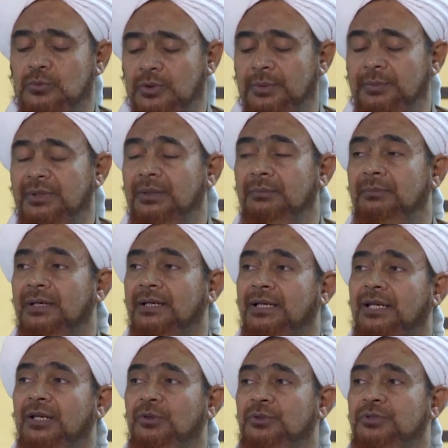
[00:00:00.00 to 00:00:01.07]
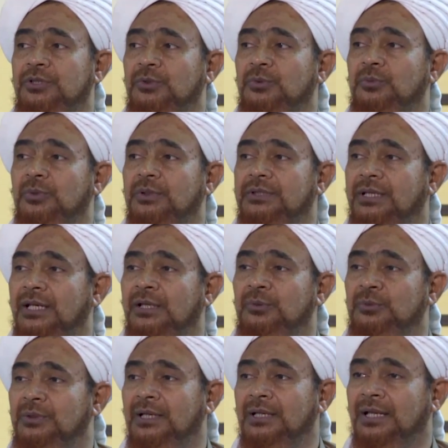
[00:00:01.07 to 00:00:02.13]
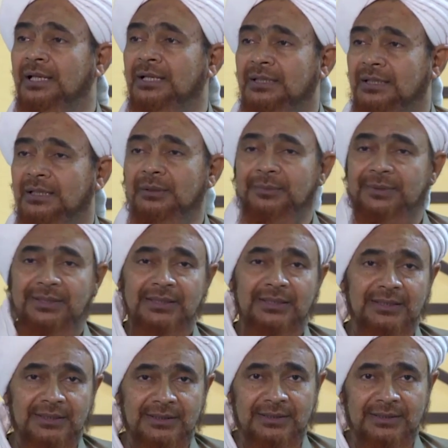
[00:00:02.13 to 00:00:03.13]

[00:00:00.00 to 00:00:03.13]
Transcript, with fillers: كل امرئ ما كان يحسنه والجاهلون لأهل العلم